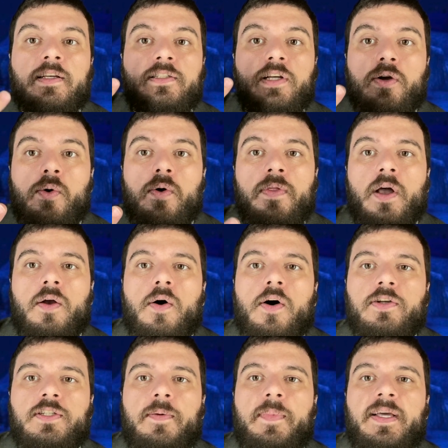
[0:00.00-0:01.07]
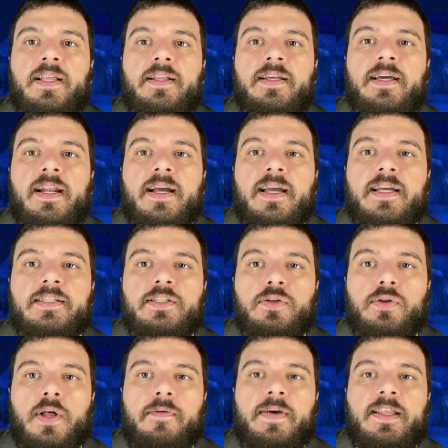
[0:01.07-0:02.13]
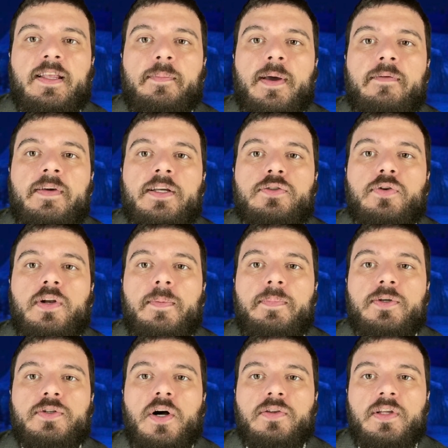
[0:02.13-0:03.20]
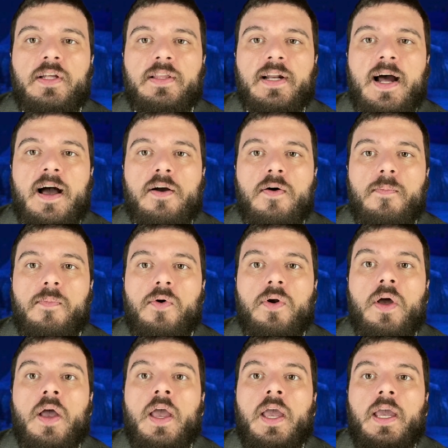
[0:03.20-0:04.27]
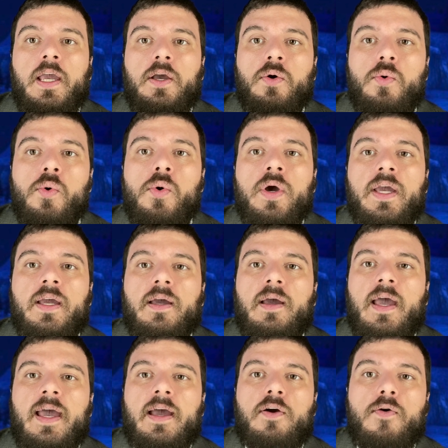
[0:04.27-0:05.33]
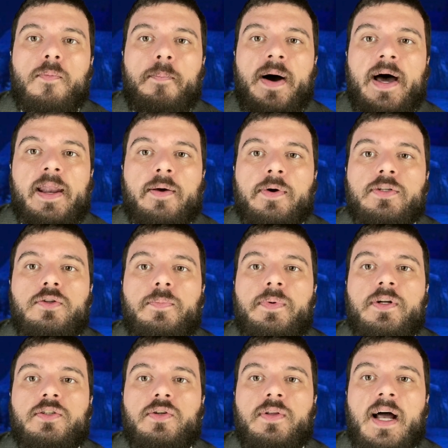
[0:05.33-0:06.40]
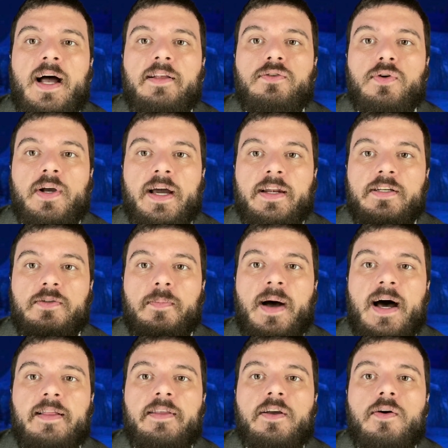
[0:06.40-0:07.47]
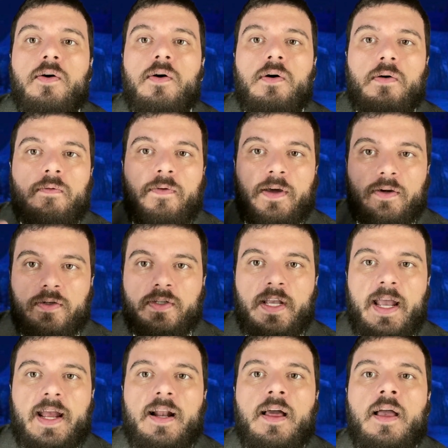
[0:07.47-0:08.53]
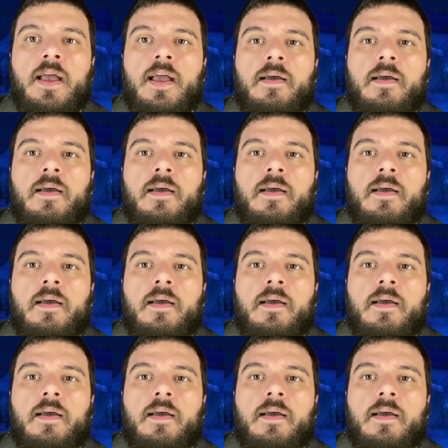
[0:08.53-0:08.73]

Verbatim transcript: Seconda cosa è bene dire che se non avete mai visto gli episodi di Dragon Ball in cui eh, compare questo personaggio carismatico, ovvero Cell,